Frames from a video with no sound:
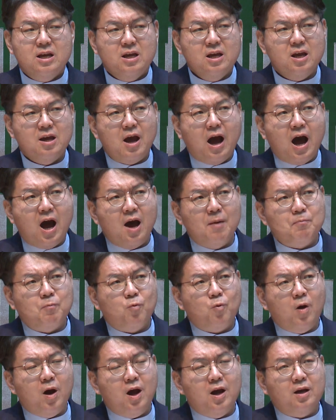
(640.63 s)
이
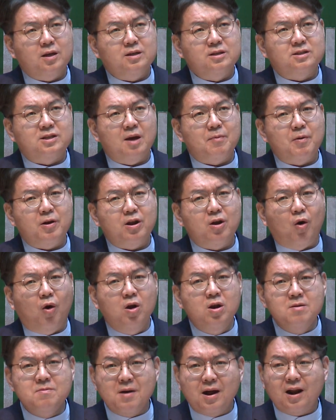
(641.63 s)
아합과 이세벨이
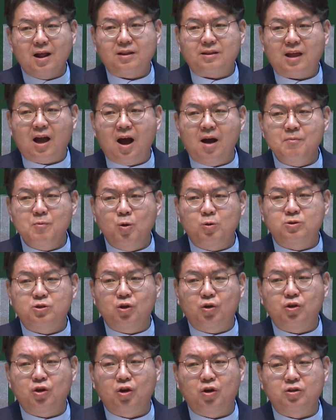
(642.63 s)
얼마나
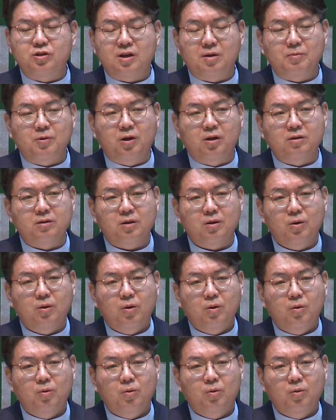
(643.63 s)
탐욕적이었냐면